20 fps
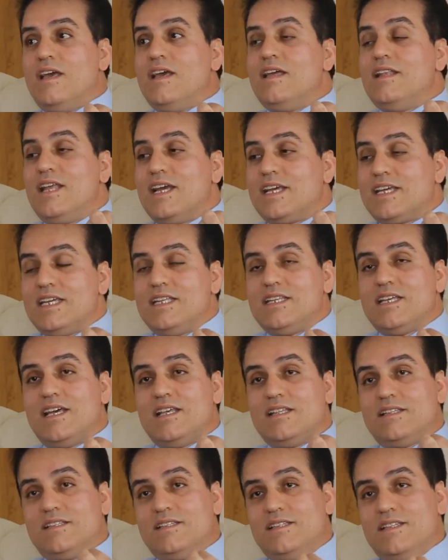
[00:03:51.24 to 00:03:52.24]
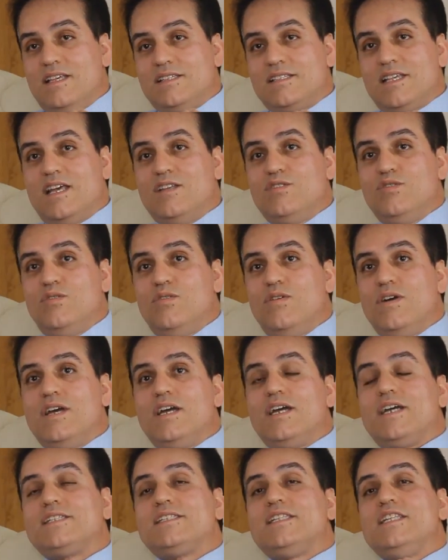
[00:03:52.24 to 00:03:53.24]
لكن هاد الناس هادو
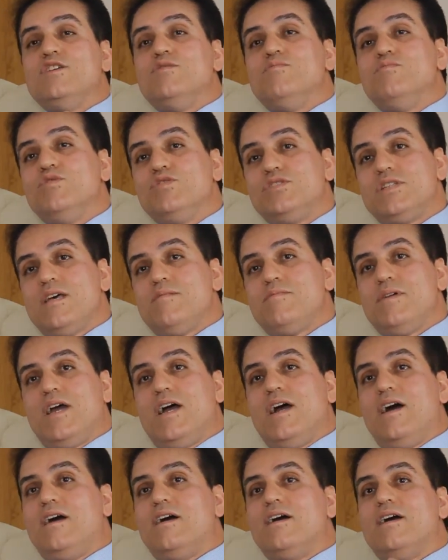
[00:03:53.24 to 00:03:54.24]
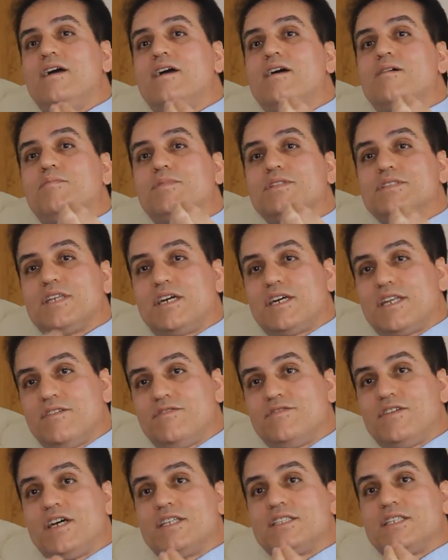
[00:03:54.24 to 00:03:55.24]
خص لهم متابعه من طرف
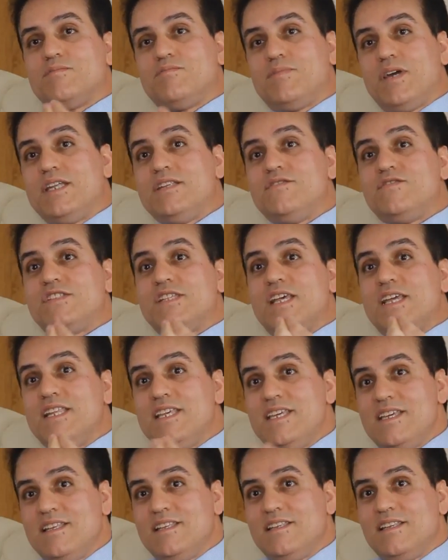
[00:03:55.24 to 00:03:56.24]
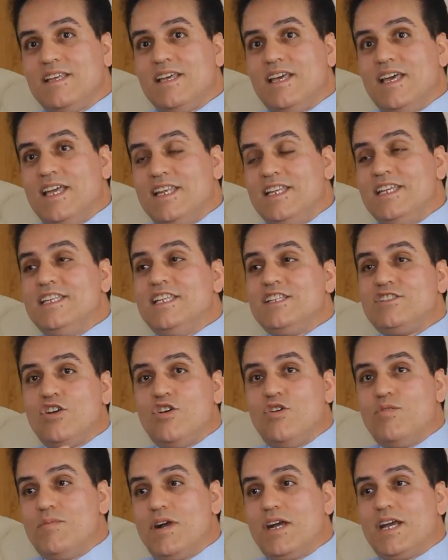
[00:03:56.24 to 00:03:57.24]
اطباء نفسانيين لان حتى
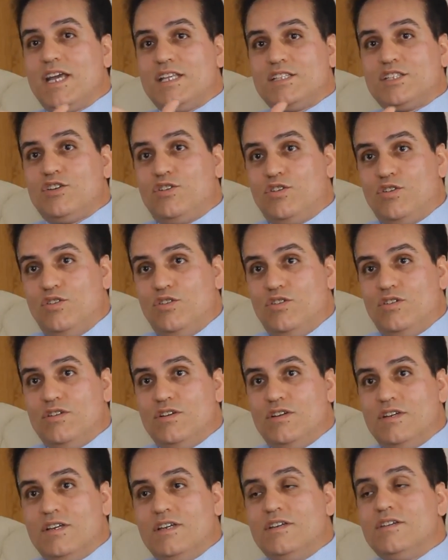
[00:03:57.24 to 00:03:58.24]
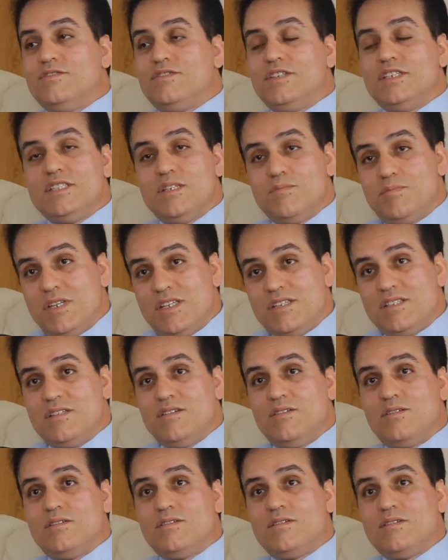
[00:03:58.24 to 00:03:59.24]
هما كيطيحوا فين
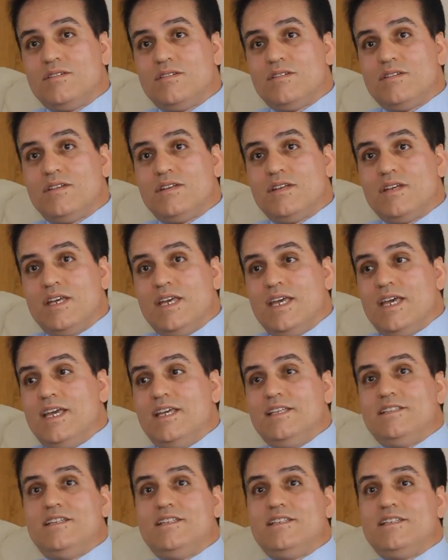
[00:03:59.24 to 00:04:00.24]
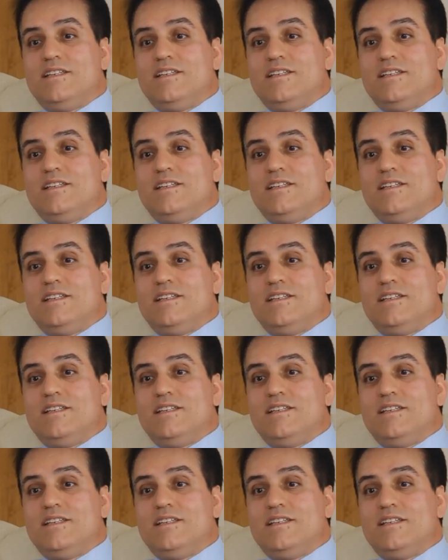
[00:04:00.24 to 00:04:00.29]
ديبريسيون اذا